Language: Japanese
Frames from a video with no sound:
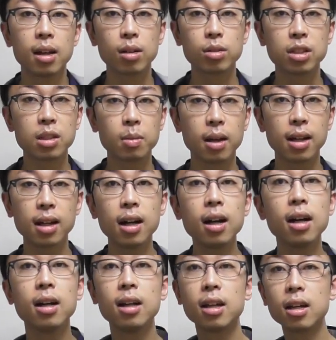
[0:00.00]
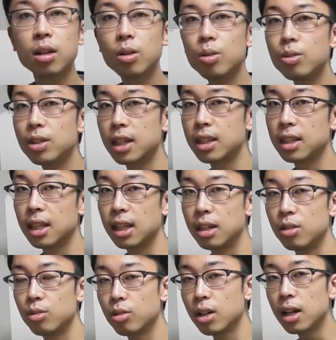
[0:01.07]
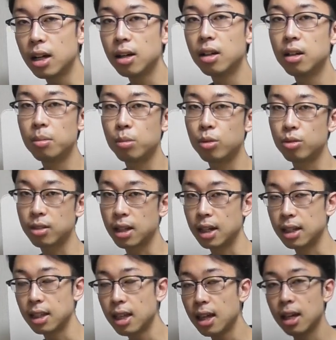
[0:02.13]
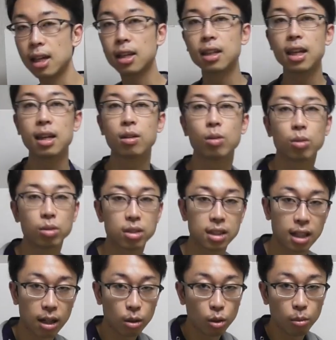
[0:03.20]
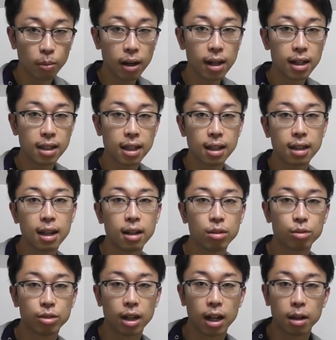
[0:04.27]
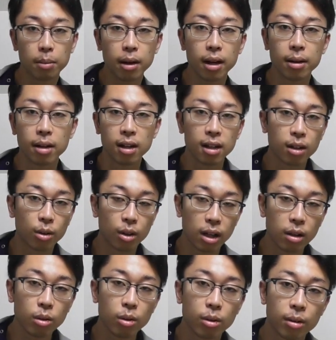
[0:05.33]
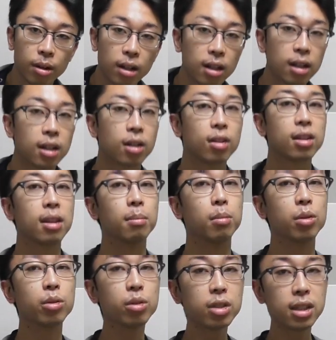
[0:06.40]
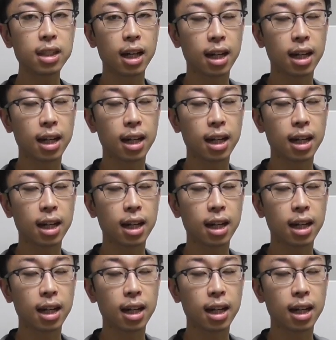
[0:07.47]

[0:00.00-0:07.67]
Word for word: 骨盤がこうなっているのが問題で肩甲骨がこう前に出ているのであればこれをこうやって戻し